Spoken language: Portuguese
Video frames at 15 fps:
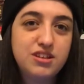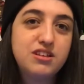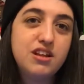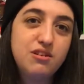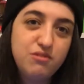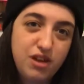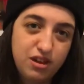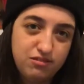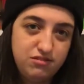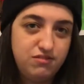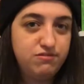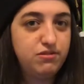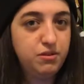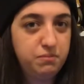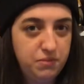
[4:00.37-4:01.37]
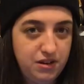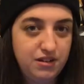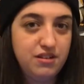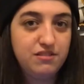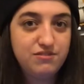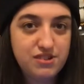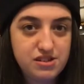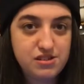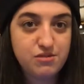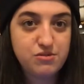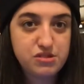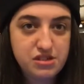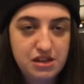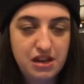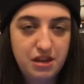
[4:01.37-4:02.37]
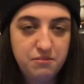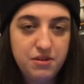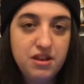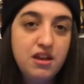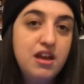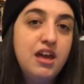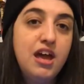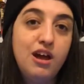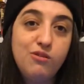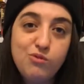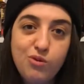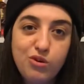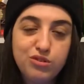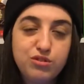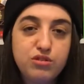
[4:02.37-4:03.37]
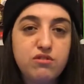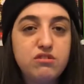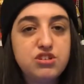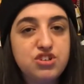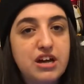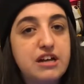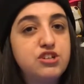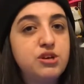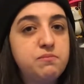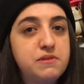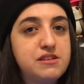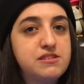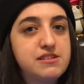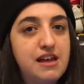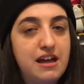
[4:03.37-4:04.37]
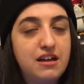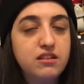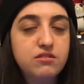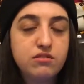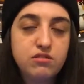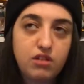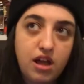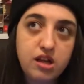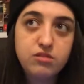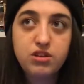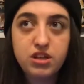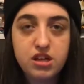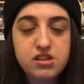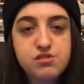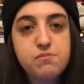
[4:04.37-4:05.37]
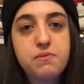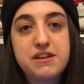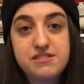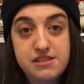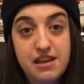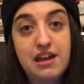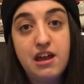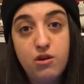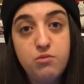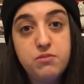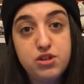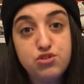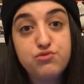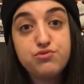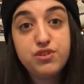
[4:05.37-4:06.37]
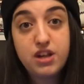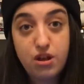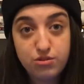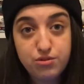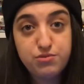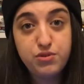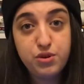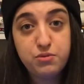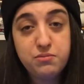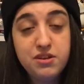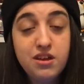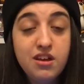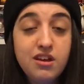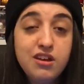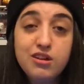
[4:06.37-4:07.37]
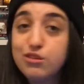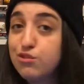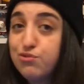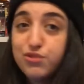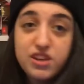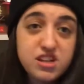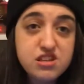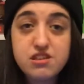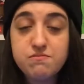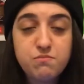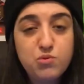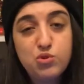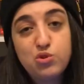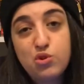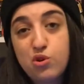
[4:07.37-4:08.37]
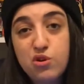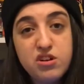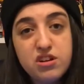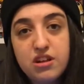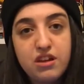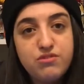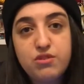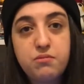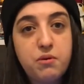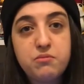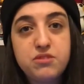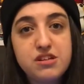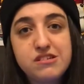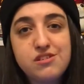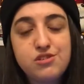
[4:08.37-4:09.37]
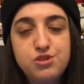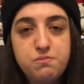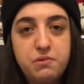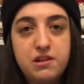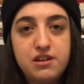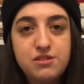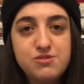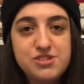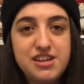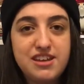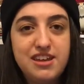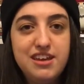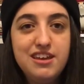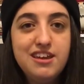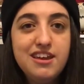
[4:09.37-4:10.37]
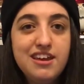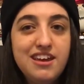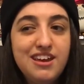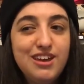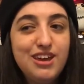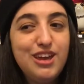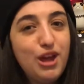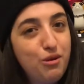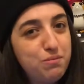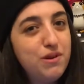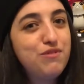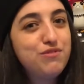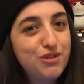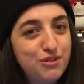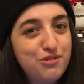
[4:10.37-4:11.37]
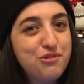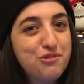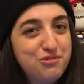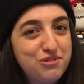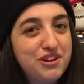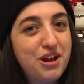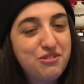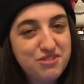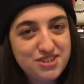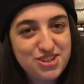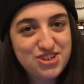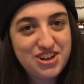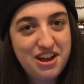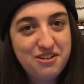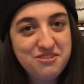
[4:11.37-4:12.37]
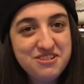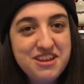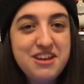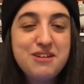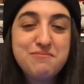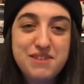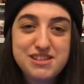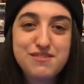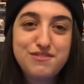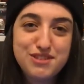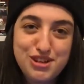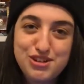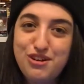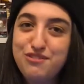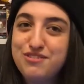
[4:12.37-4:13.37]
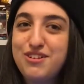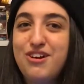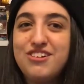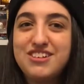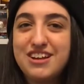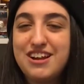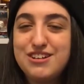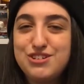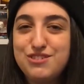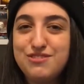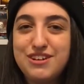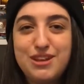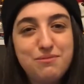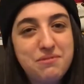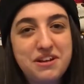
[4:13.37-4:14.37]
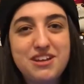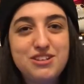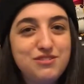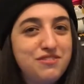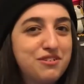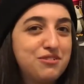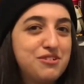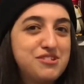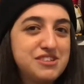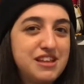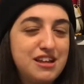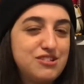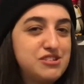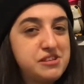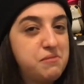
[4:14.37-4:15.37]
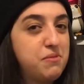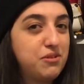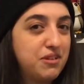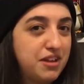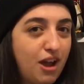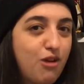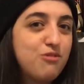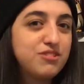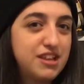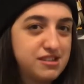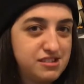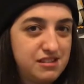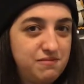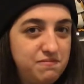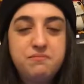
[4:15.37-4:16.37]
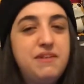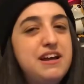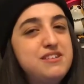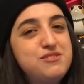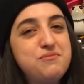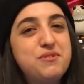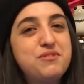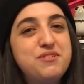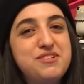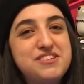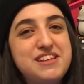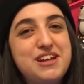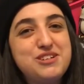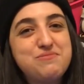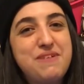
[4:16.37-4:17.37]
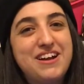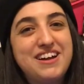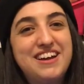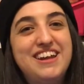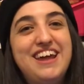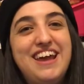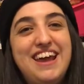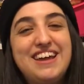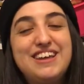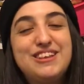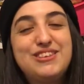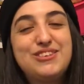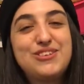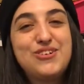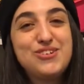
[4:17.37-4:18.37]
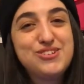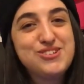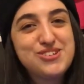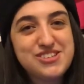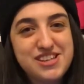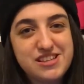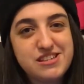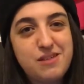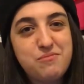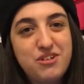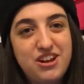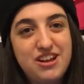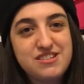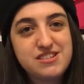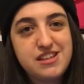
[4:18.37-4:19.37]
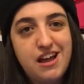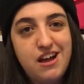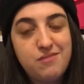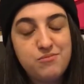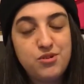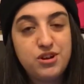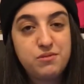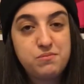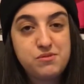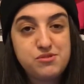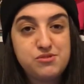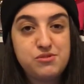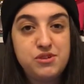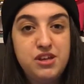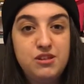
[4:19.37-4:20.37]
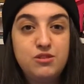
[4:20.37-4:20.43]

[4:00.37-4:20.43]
que não é o que foi para a versão do cinema, é um outro que o Edgar tinha pensado lá no início para ser realmente o final do filme, no fim mudou, né? Foi uma mudança de planos aí e eu prefiro o final original, mas eu vou deixar o final alternativo aqui para quem tiver curiosidade de saber o que, que acontece. Mais uma curiosidade bacana é que todos os ex-namorados da Ramona possuem